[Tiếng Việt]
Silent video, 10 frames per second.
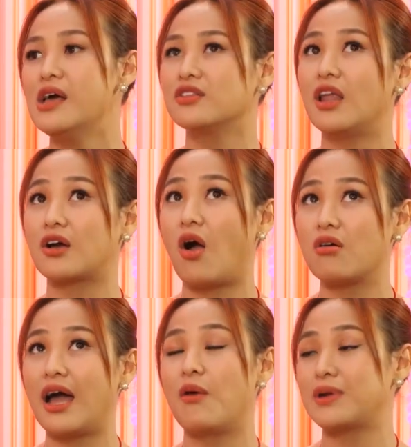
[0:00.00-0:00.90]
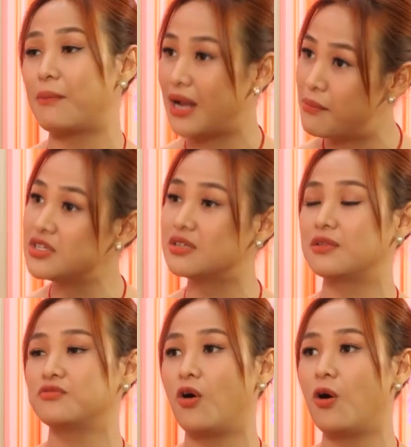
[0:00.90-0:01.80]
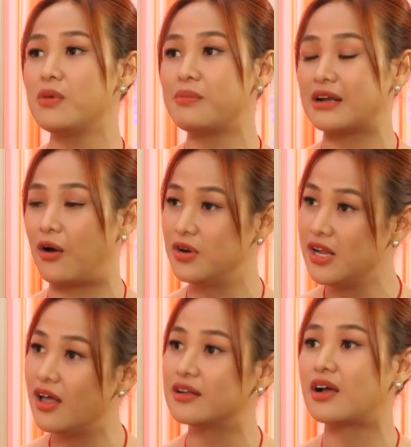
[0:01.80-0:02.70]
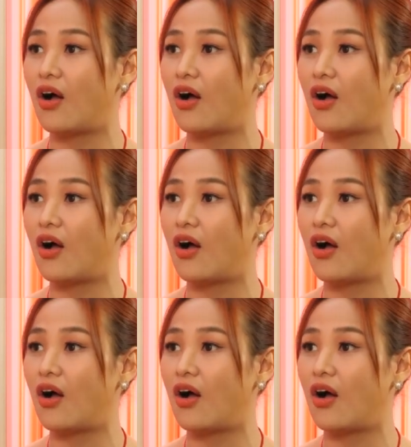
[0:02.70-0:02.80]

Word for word: tức là con đã học 5 năm ở trên thành phố mới bắt đầu đi lên